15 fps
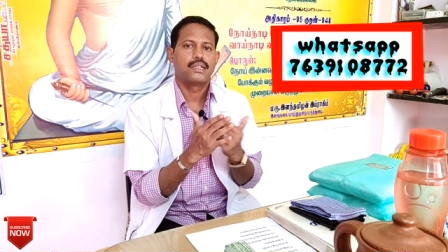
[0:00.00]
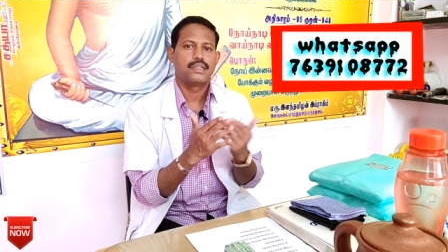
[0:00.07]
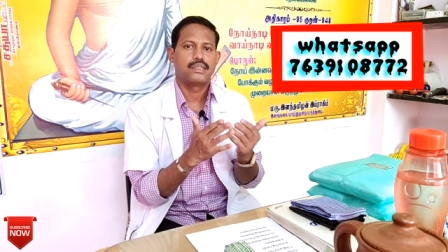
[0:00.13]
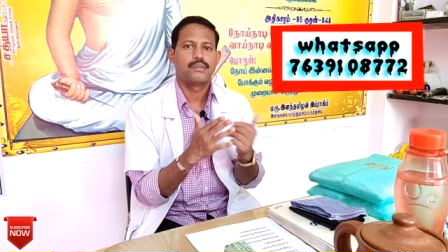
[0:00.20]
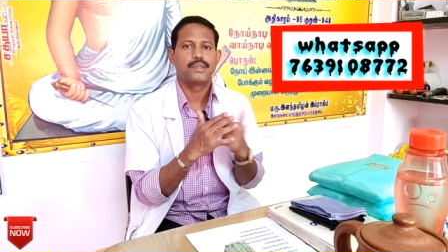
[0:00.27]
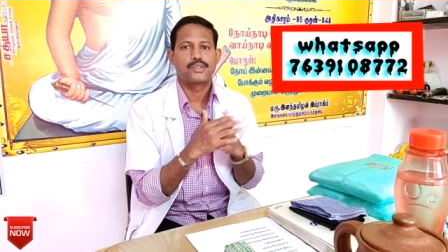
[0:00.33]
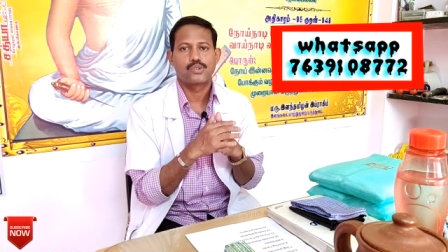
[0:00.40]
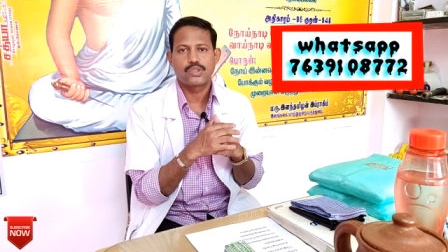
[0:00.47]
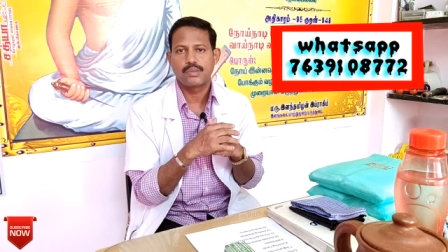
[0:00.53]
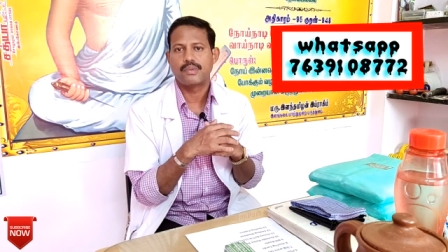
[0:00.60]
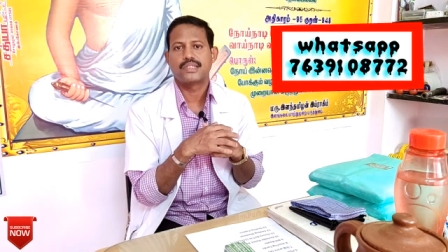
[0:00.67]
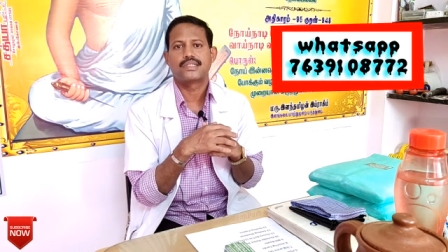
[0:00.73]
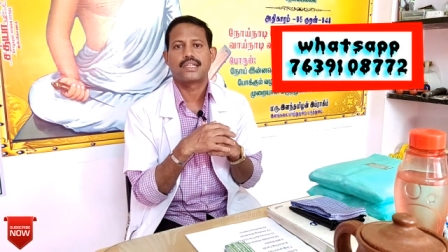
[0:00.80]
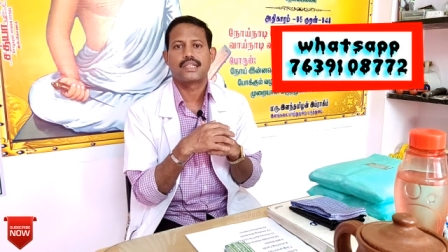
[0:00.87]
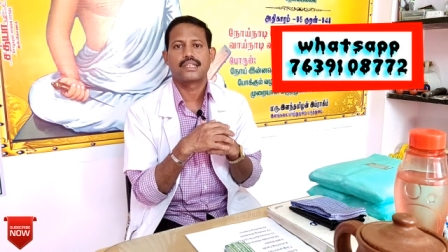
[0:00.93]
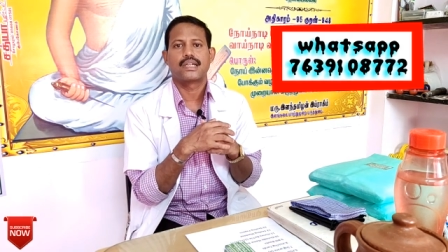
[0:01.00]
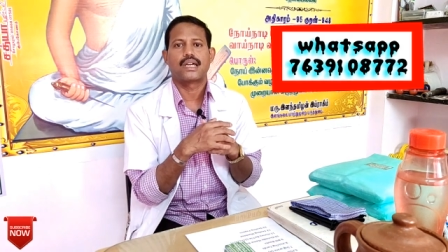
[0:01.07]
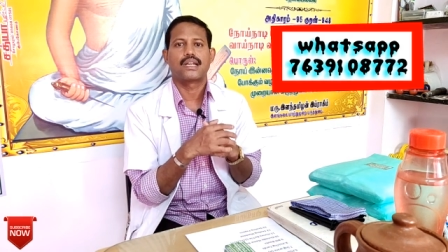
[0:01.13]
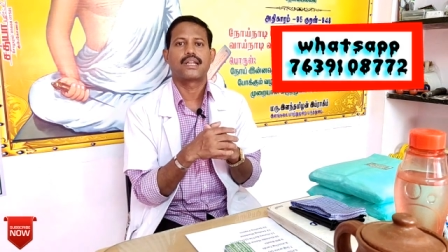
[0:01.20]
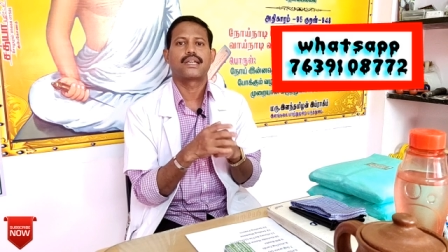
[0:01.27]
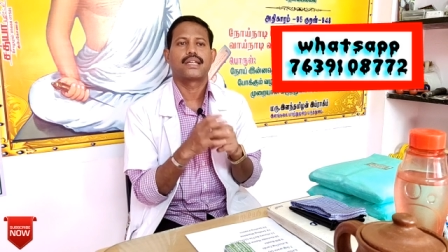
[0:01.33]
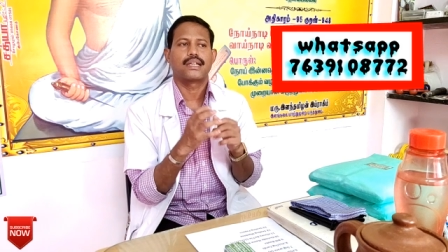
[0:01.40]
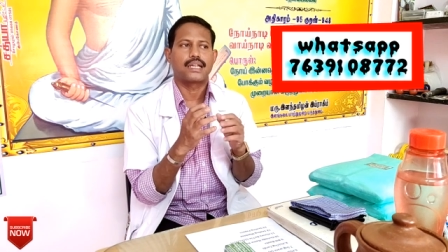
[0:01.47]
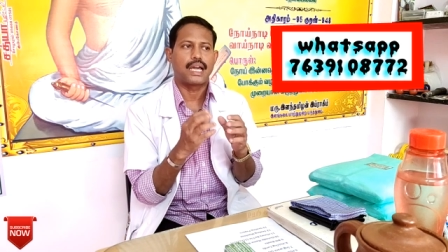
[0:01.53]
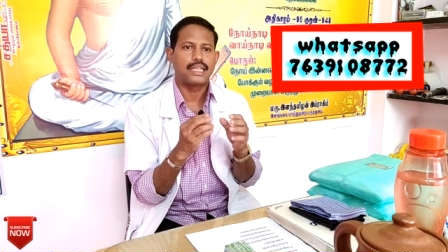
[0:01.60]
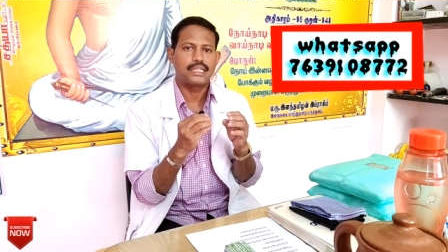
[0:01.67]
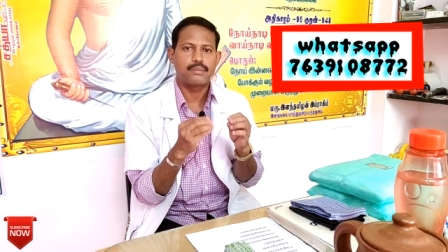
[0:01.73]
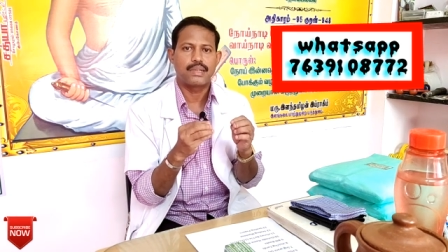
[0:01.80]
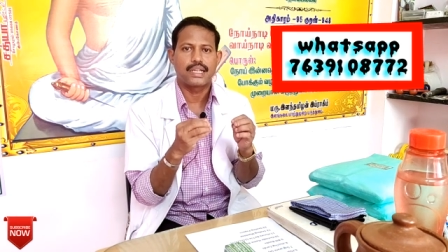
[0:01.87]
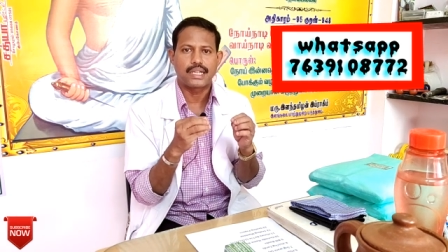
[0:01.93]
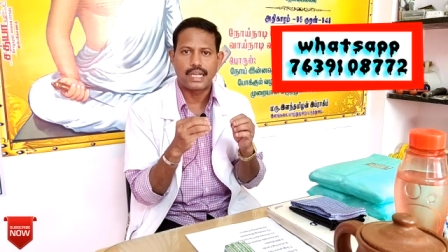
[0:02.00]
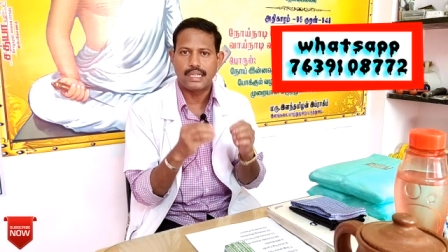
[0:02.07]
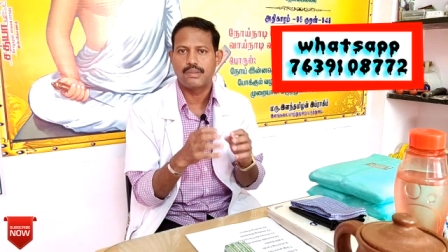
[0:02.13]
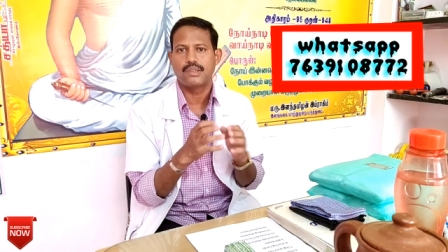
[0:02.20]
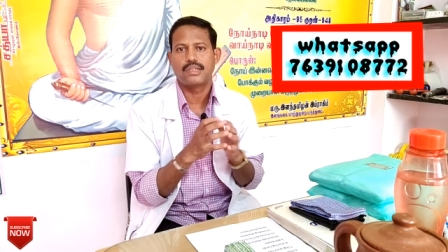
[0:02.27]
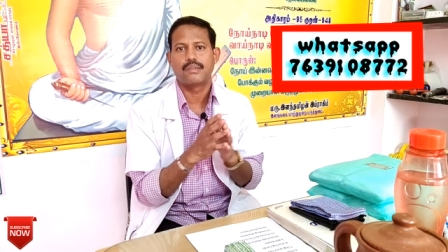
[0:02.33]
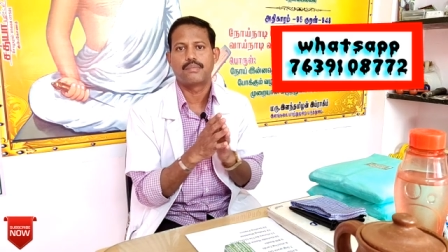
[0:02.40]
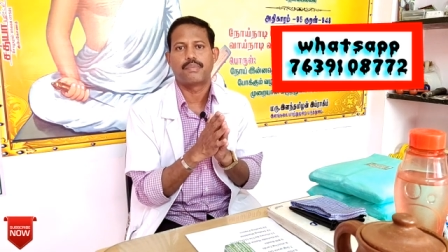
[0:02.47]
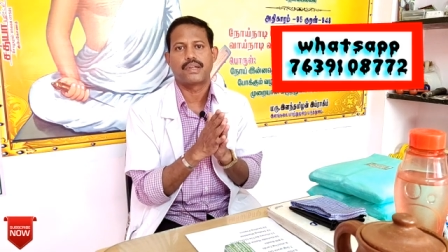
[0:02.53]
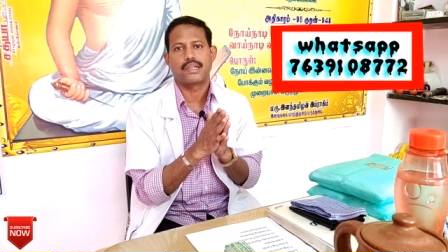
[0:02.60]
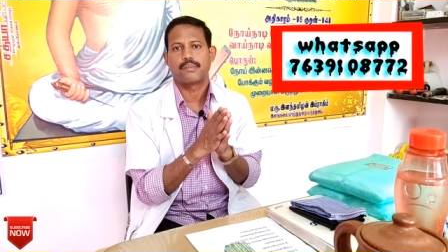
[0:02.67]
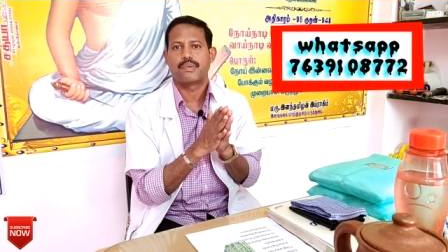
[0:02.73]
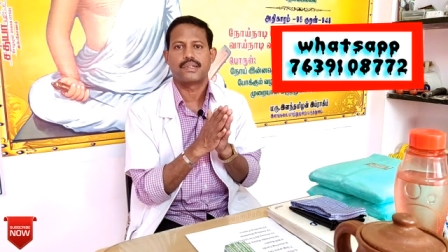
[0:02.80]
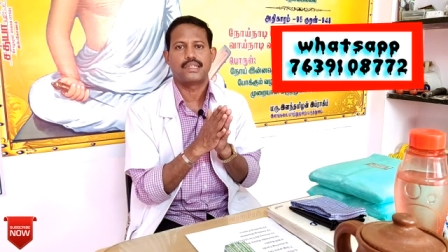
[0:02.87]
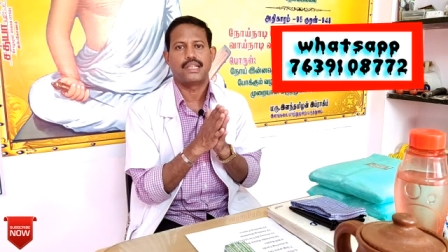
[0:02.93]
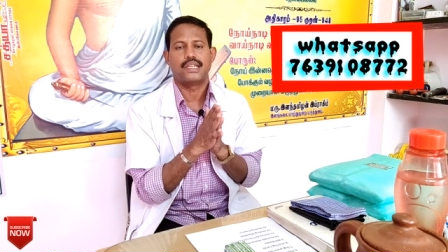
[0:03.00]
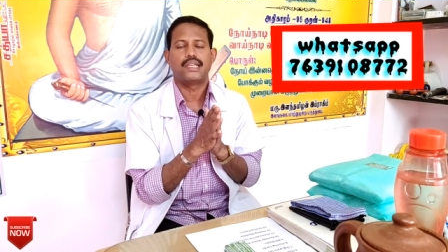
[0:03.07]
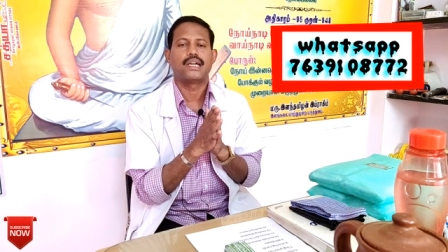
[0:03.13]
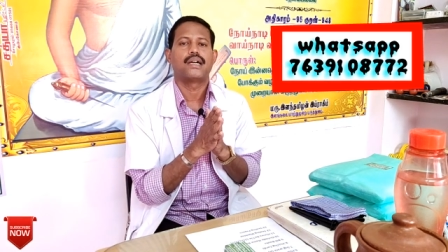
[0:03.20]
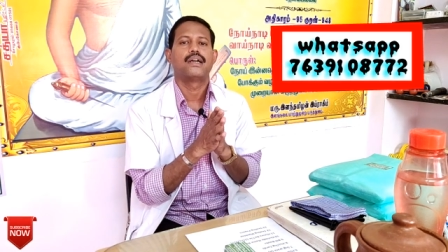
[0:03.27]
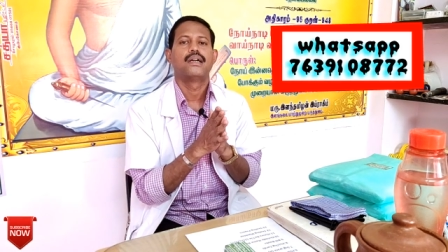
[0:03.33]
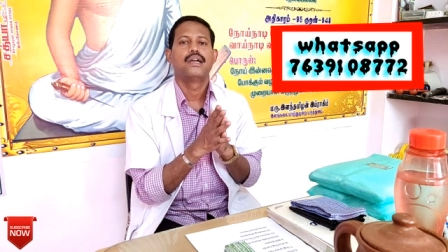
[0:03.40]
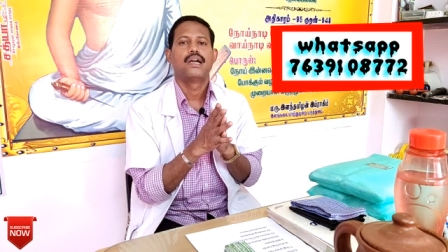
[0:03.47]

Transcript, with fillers: இந்த மாதிரி சுத்தமாக வச்சுக்கிறது காரணம் அதிகமான கழிவுகள் படுற பகுதி இல்லையா